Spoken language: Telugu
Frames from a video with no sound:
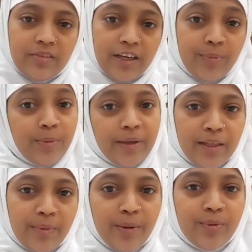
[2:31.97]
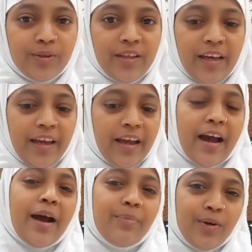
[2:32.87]
రేపు మెత్తబడిపోతే
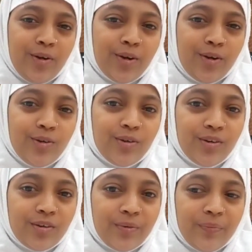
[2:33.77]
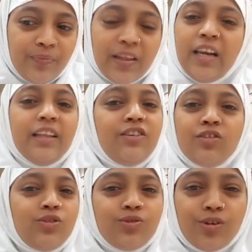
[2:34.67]
ఆ పిల్లోళ్ళు
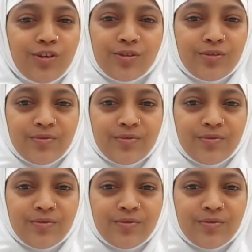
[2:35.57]
తల్లిదండ్రులు చూడరు